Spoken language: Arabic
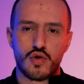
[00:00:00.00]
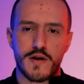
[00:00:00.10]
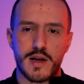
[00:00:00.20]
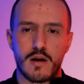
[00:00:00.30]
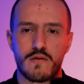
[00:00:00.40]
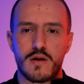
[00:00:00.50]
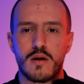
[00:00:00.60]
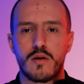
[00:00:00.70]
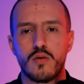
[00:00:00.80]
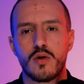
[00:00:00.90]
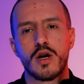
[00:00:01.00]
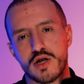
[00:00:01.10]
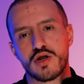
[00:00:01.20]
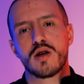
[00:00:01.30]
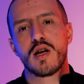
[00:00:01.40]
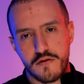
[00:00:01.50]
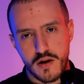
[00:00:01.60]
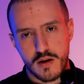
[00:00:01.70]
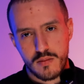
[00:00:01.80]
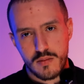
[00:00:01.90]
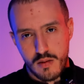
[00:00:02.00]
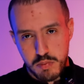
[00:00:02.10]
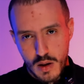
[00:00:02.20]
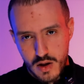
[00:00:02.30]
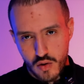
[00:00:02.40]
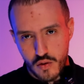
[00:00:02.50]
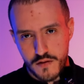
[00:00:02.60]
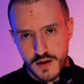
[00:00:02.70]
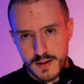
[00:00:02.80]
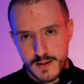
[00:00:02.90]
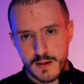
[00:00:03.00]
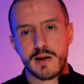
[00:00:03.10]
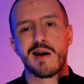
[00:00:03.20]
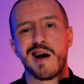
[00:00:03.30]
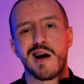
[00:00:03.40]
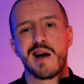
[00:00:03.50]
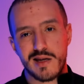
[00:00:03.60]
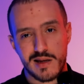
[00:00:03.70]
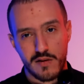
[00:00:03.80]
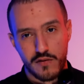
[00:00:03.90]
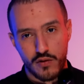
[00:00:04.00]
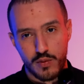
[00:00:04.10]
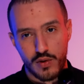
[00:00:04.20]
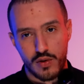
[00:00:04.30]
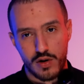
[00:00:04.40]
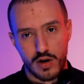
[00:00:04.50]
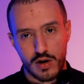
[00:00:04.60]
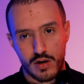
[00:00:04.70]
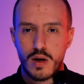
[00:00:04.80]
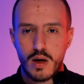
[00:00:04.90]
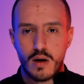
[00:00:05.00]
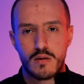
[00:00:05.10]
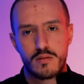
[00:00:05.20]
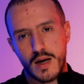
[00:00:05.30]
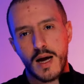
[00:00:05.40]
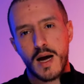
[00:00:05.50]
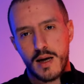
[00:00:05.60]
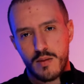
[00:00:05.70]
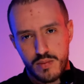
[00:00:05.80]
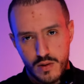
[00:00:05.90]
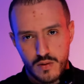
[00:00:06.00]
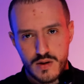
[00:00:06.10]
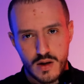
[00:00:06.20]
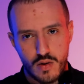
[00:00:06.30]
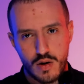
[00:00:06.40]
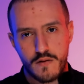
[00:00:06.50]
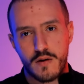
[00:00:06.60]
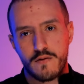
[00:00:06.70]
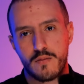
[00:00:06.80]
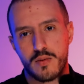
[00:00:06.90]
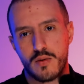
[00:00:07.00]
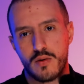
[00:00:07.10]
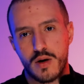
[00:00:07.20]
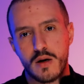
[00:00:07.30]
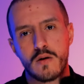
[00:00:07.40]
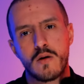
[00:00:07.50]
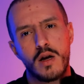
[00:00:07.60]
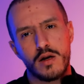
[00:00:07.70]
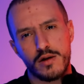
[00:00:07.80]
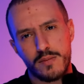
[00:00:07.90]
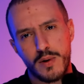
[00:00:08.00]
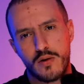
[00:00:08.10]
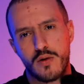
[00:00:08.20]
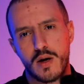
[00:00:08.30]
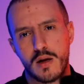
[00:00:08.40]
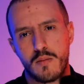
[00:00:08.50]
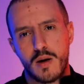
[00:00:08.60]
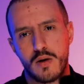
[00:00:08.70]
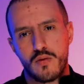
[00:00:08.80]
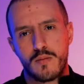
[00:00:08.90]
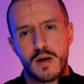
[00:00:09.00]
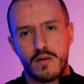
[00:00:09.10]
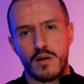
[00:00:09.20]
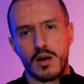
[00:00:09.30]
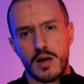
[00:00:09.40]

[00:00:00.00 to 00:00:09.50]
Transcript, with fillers: تشوف هاد لا فيديو باش تفهم الباك اوفيس تاع لي زانفو بلونور ولا راك حايب تلونسي روحك في لانفو بلونوريا جيسبر كو هاد المعلومات